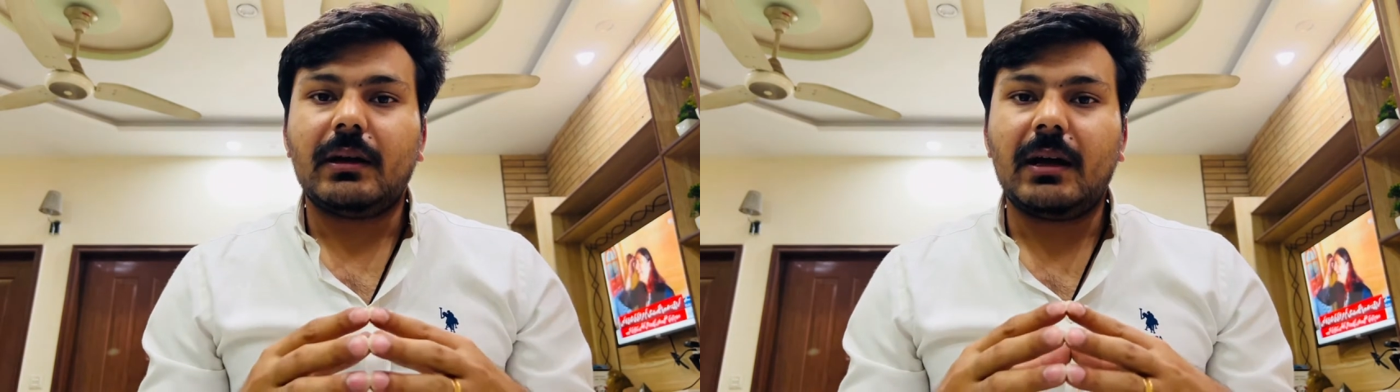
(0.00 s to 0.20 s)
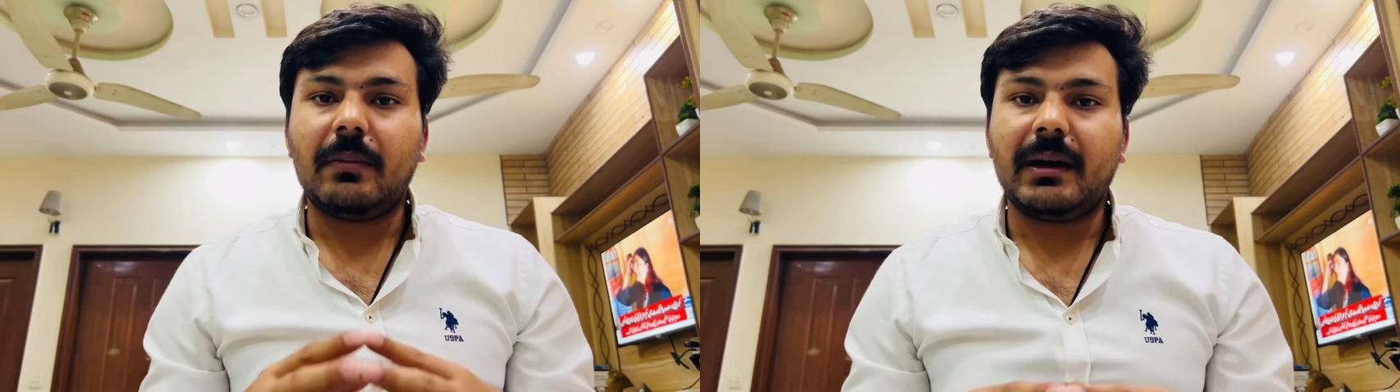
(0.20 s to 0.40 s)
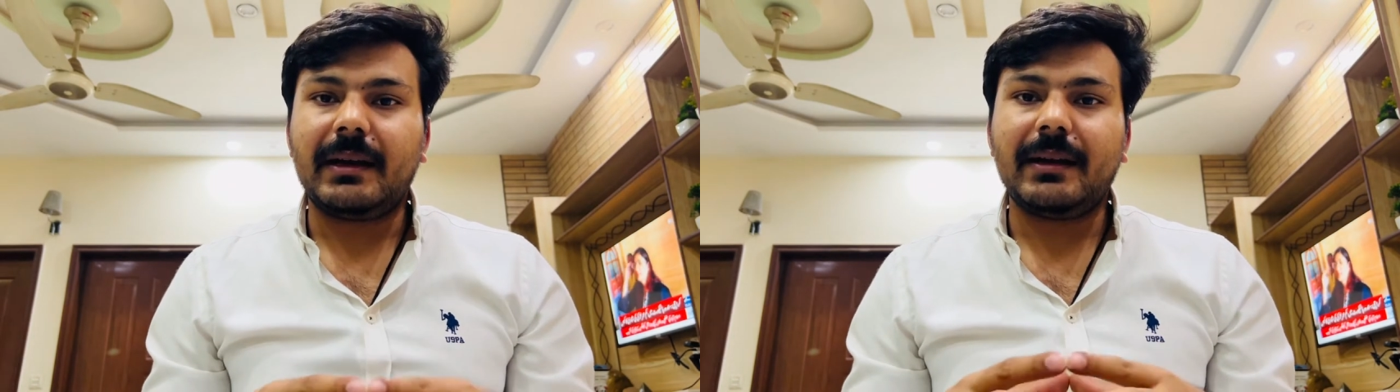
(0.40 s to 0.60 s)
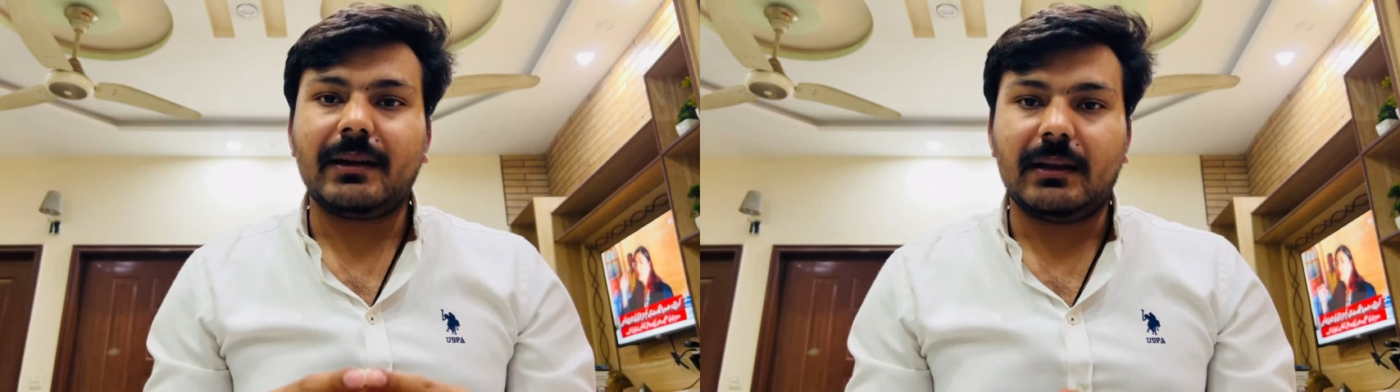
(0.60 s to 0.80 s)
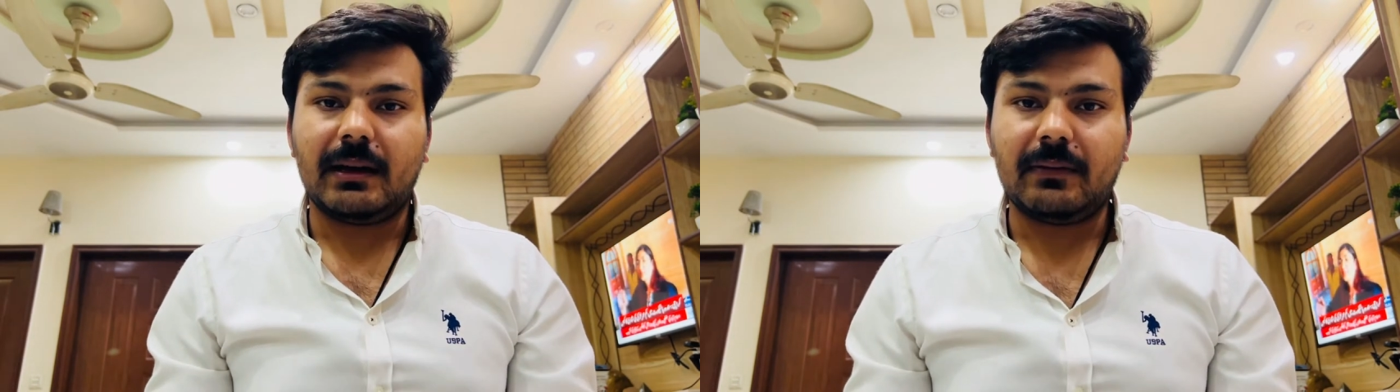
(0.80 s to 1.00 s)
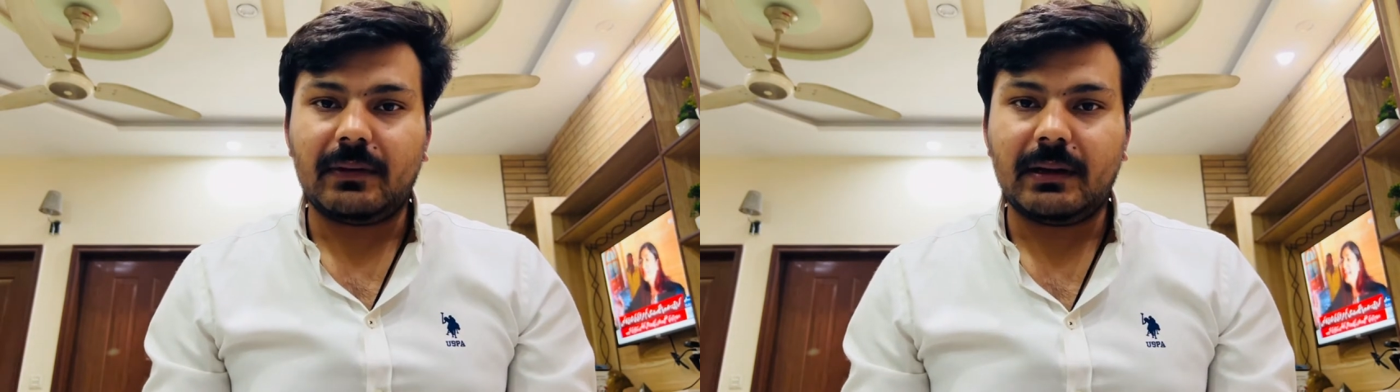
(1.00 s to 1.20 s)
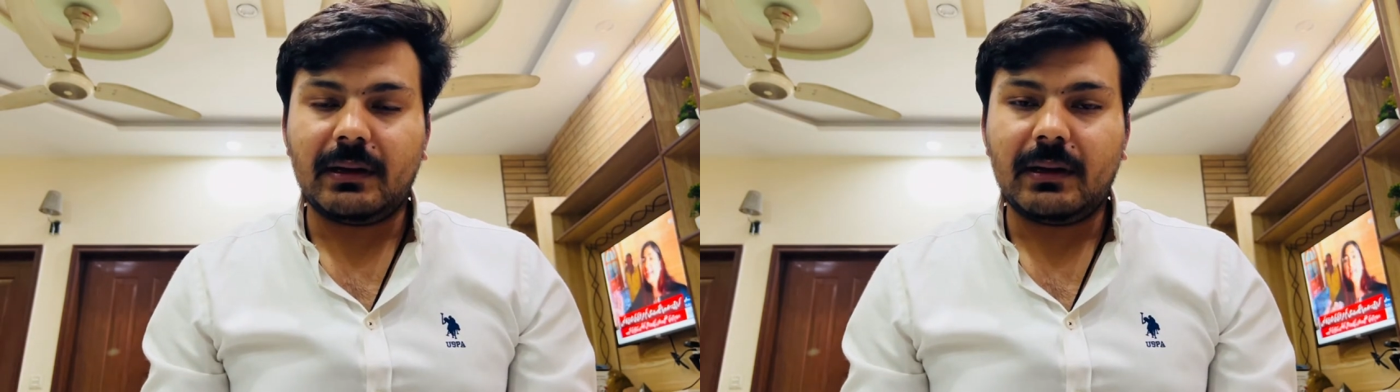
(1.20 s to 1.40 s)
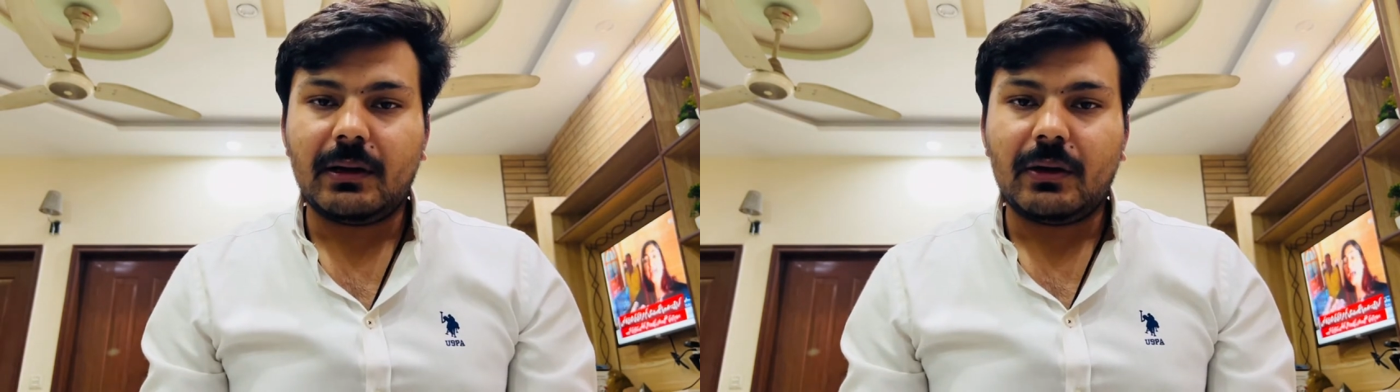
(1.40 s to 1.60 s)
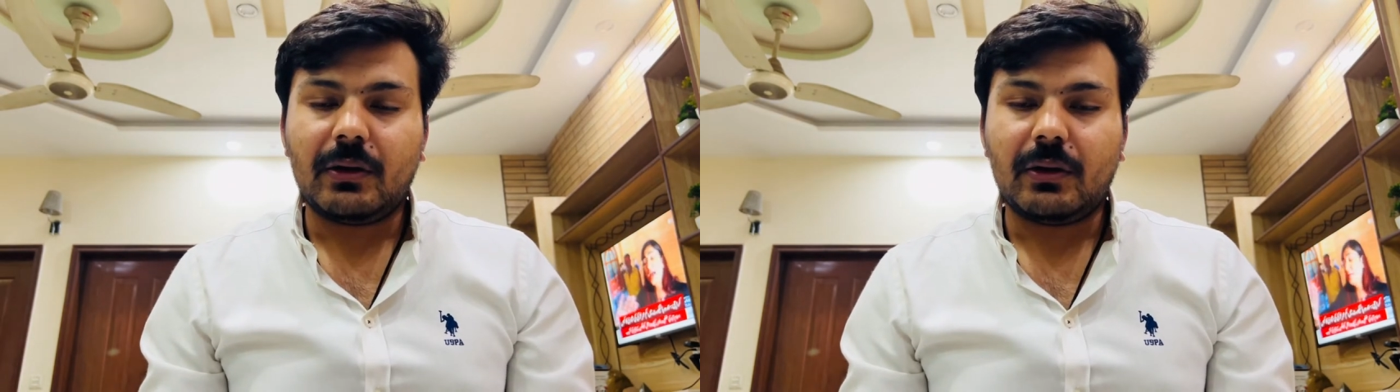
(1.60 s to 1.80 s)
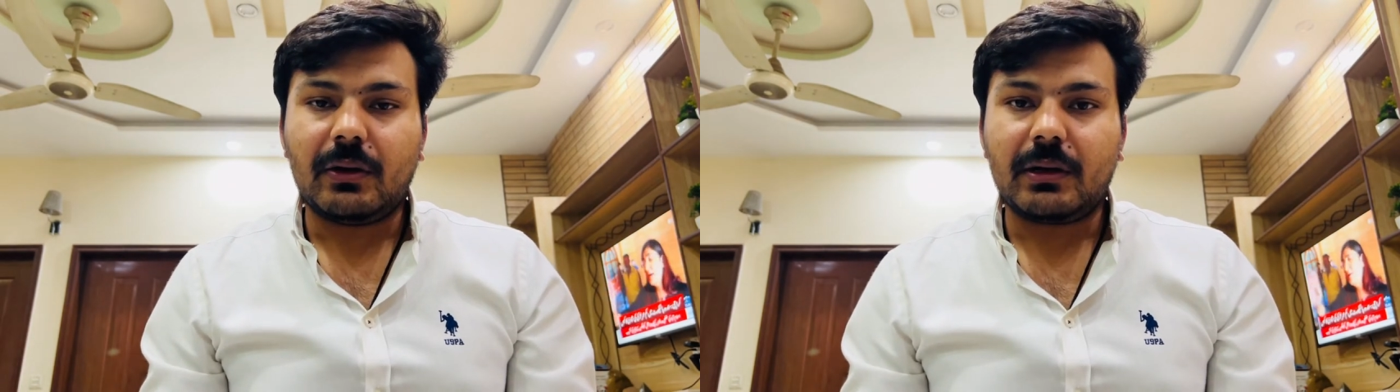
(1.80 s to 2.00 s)
हमारे ख़िलाफ़ हैं
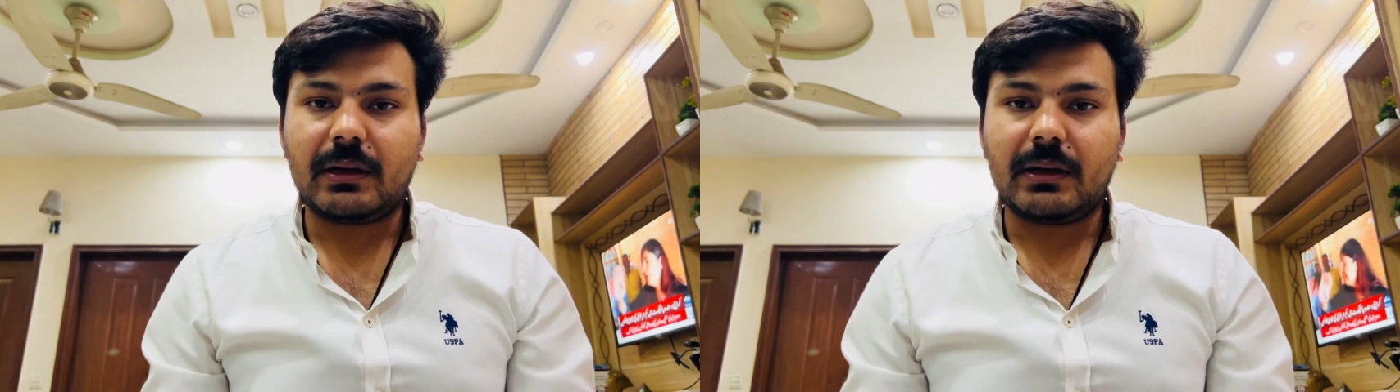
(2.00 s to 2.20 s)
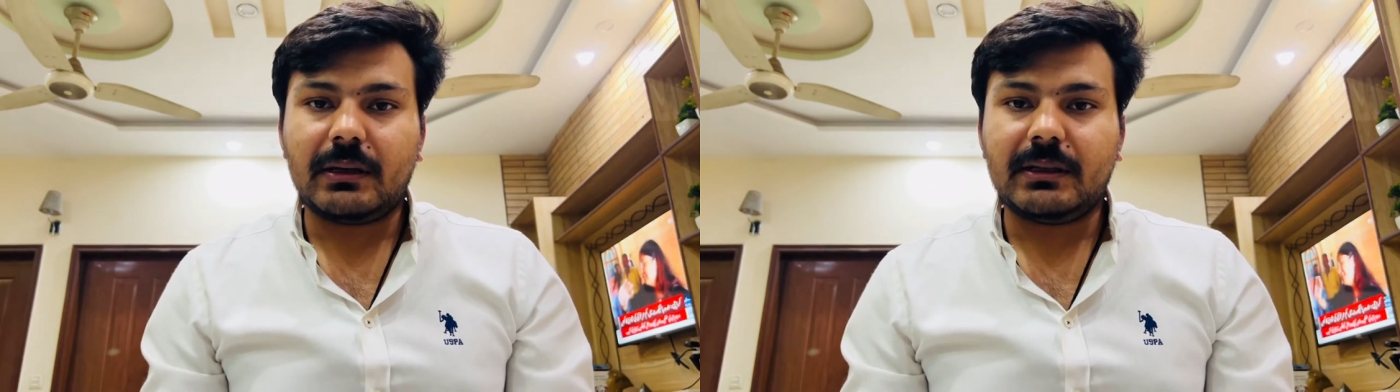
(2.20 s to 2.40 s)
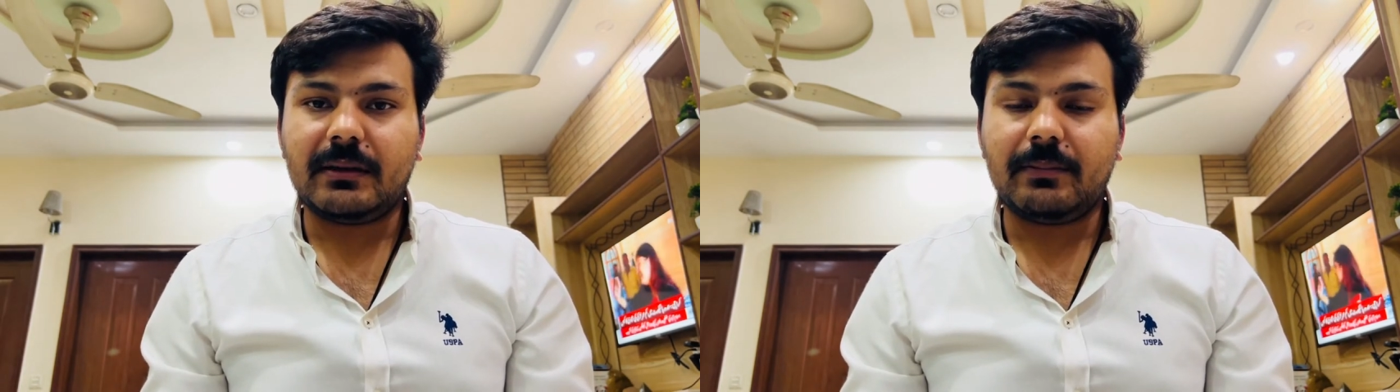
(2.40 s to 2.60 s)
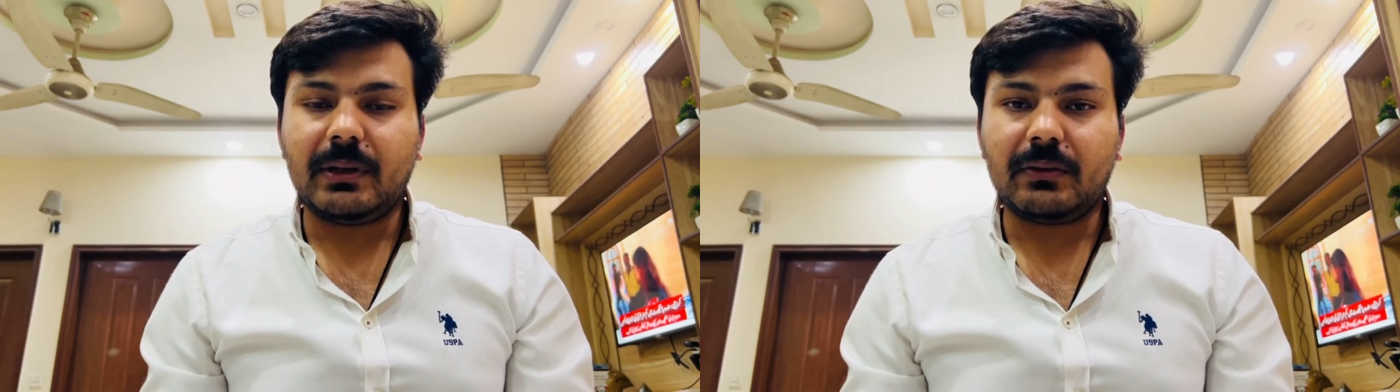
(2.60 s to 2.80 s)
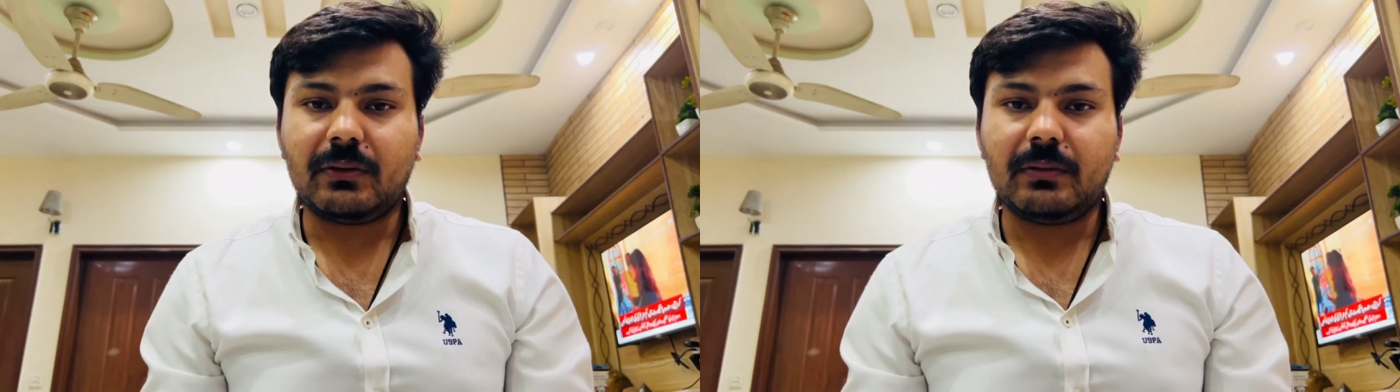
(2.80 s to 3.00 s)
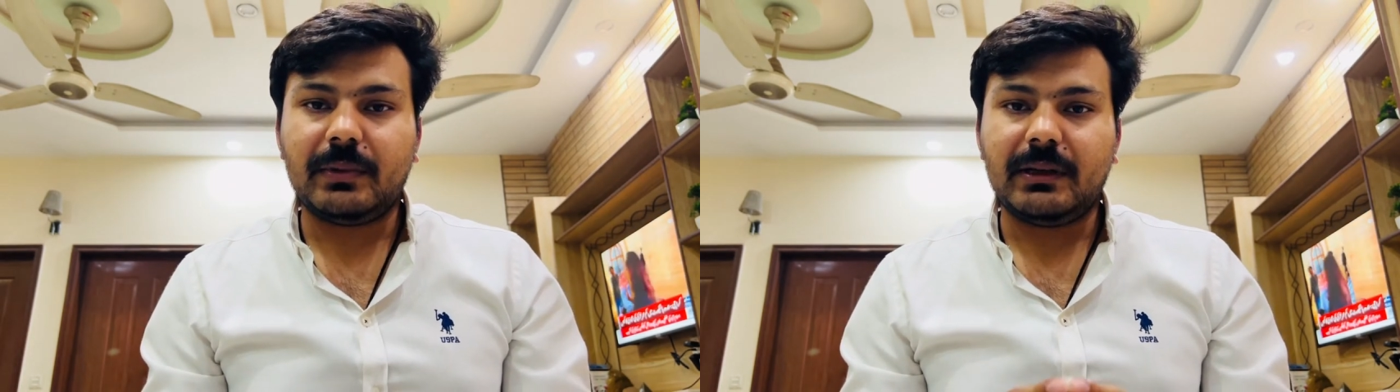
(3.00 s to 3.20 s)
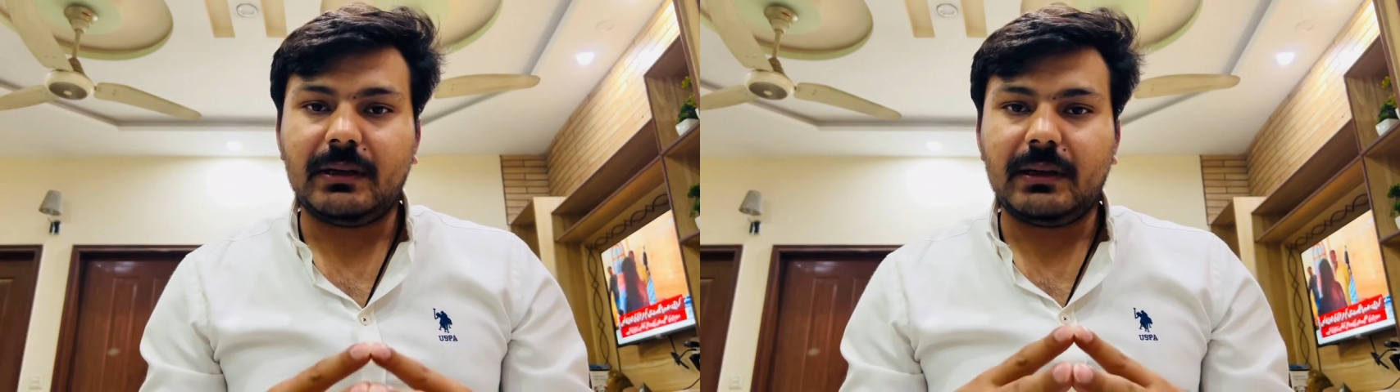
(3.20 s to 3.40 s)
और ये बिल्कुल भी